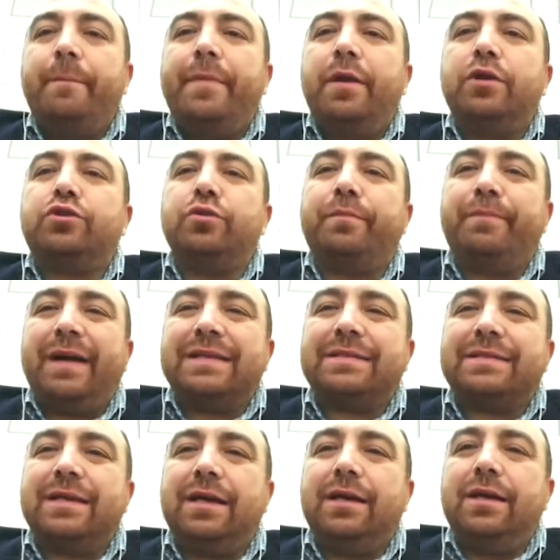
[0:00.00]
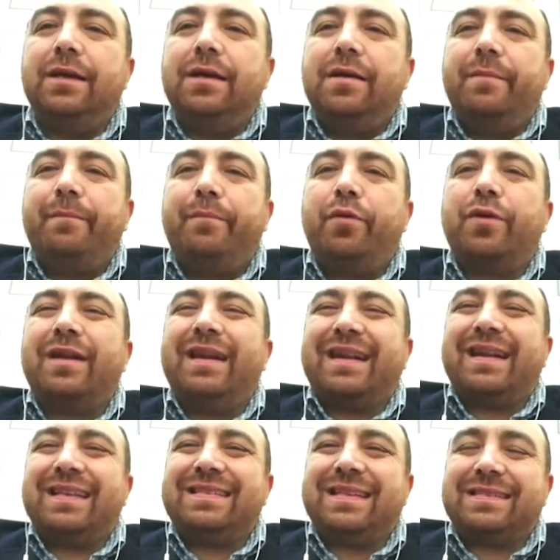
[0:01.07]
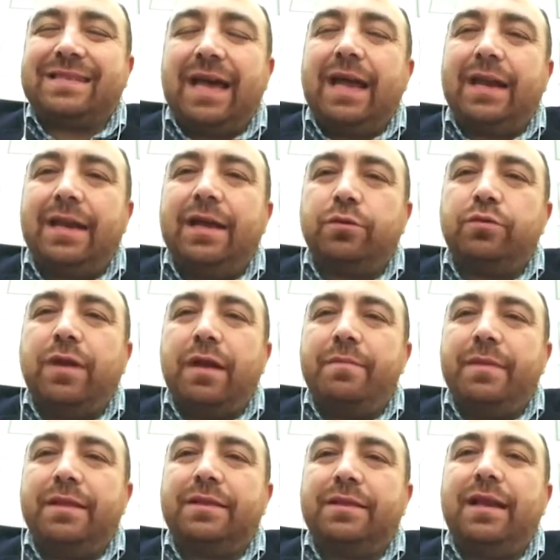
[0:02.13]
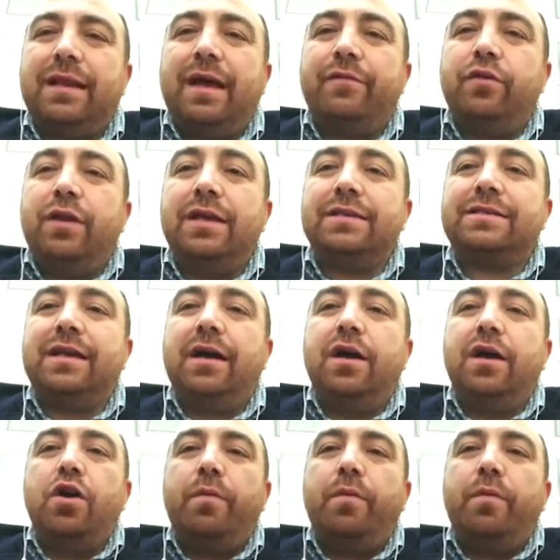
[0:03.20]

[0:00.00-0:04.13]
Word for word: pero eso pasa por rechazar naturalmente la violencia,